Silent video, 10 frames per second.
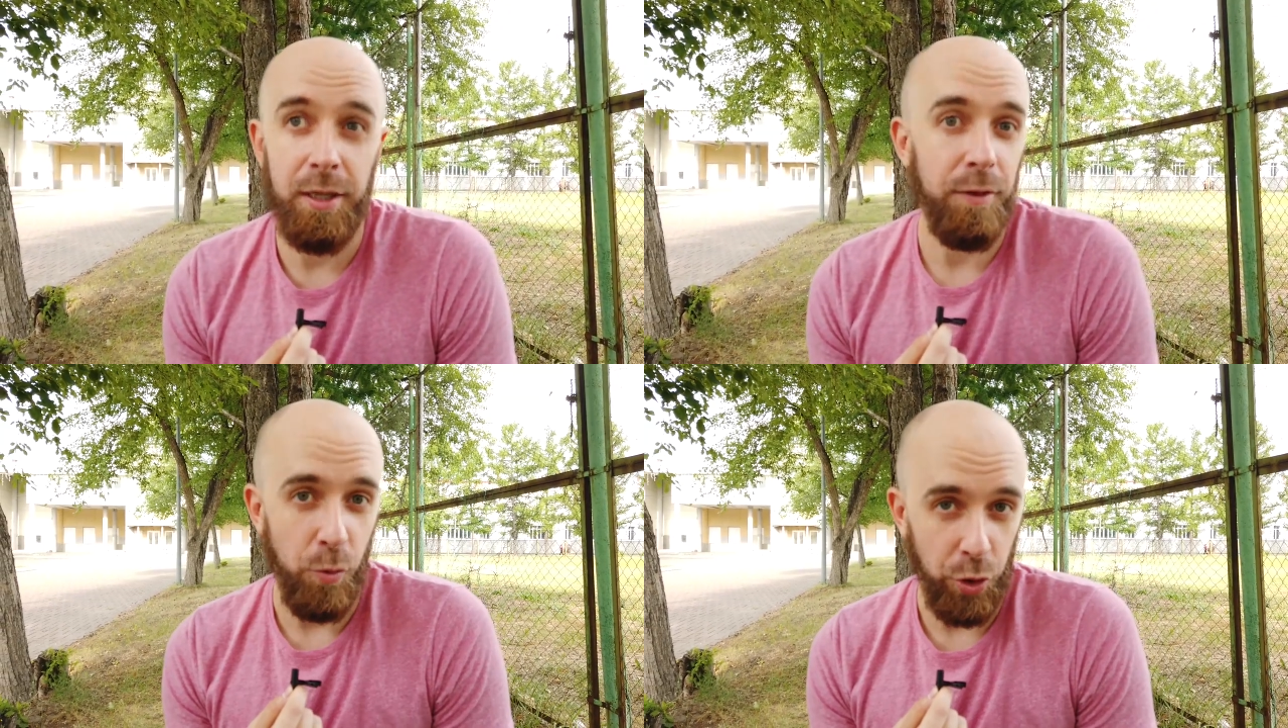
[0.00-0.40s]

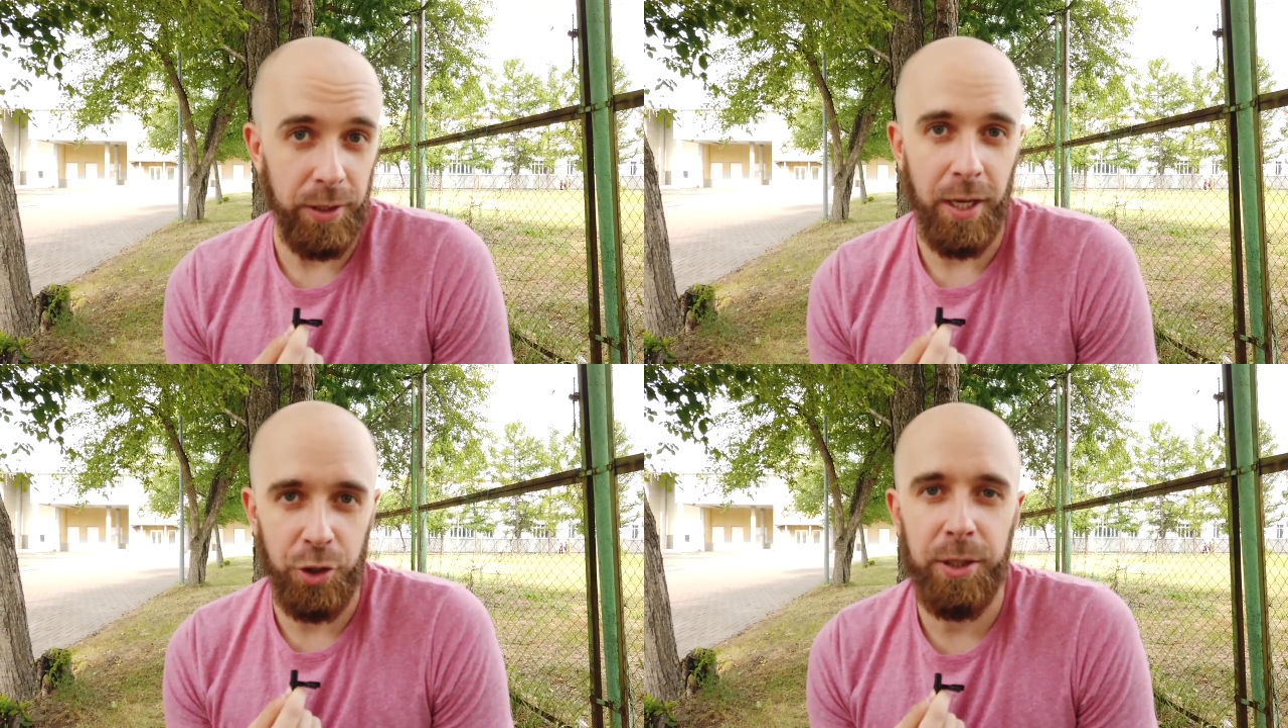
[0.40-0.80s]
и вы
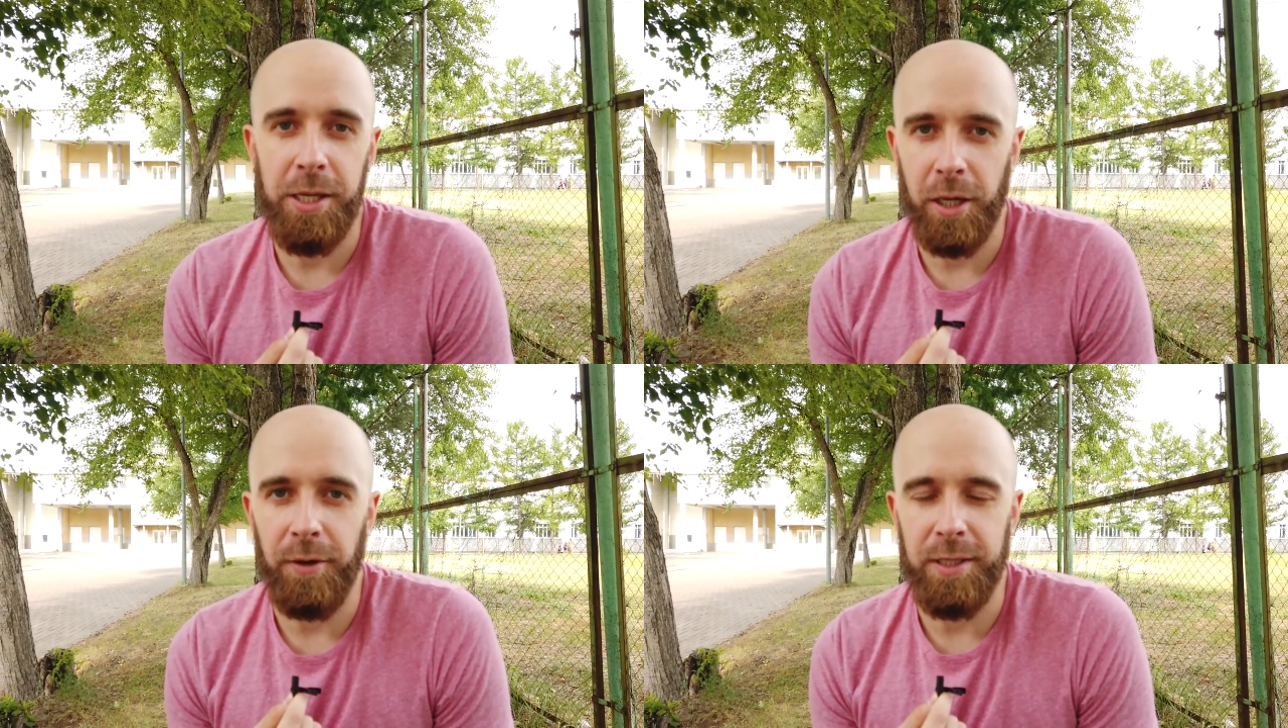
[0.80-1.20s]
можете также
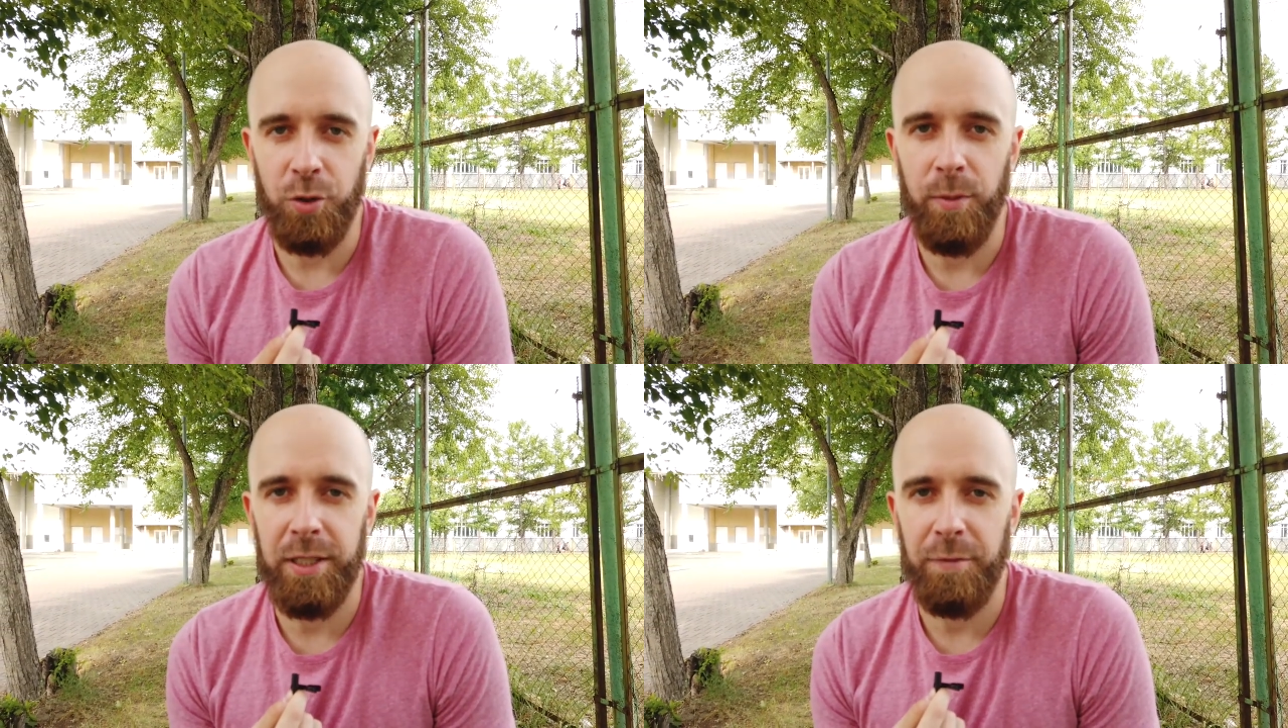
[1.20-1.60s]
тренироваться
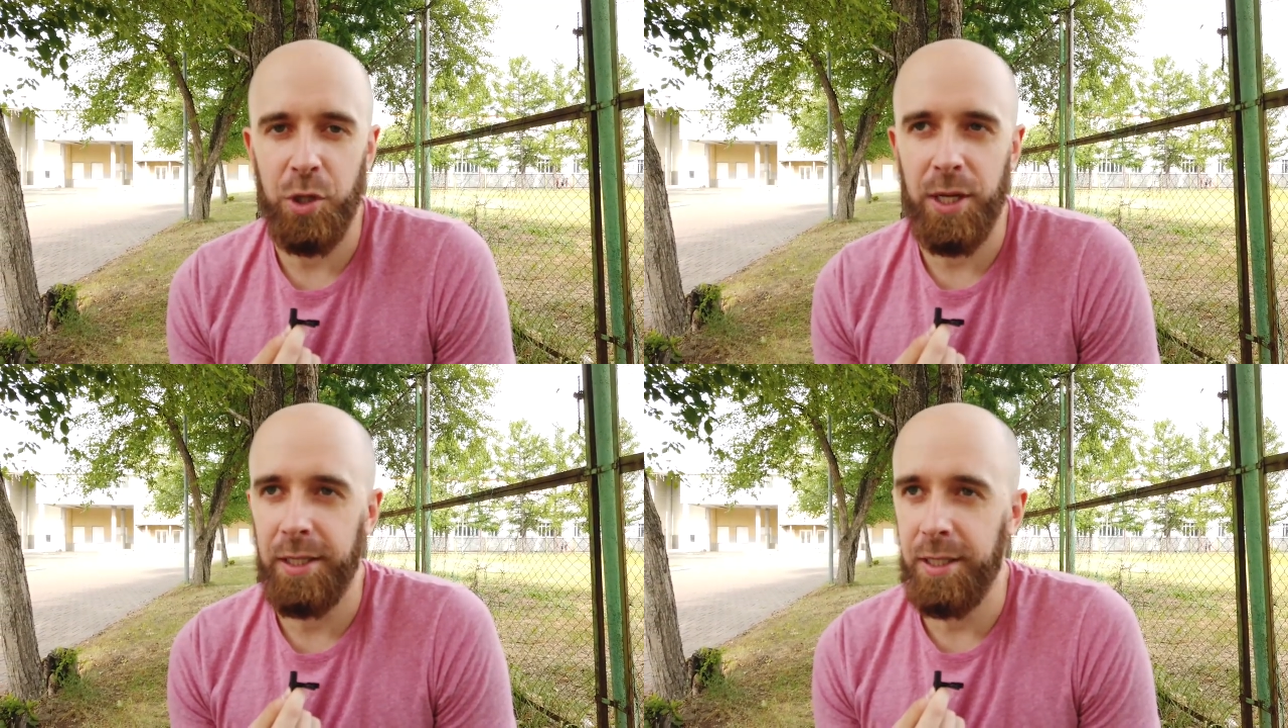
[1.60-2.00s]
дома и
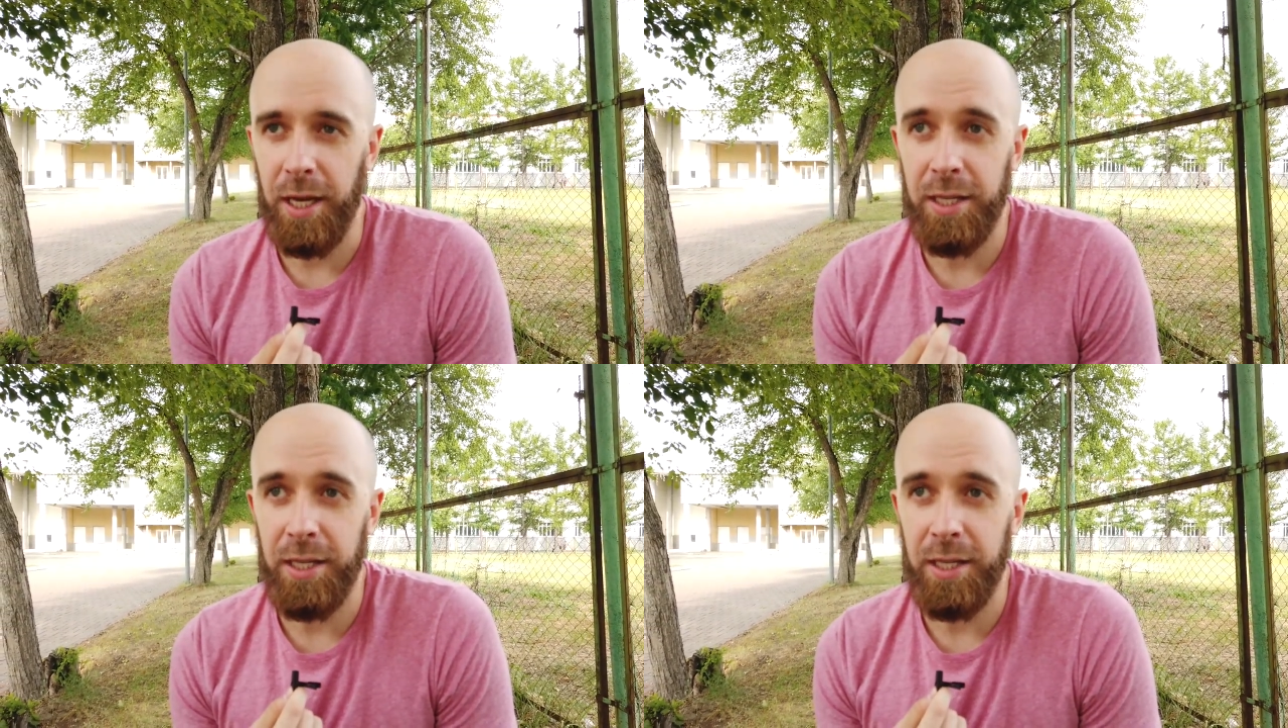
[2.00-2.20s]
совмещать эти,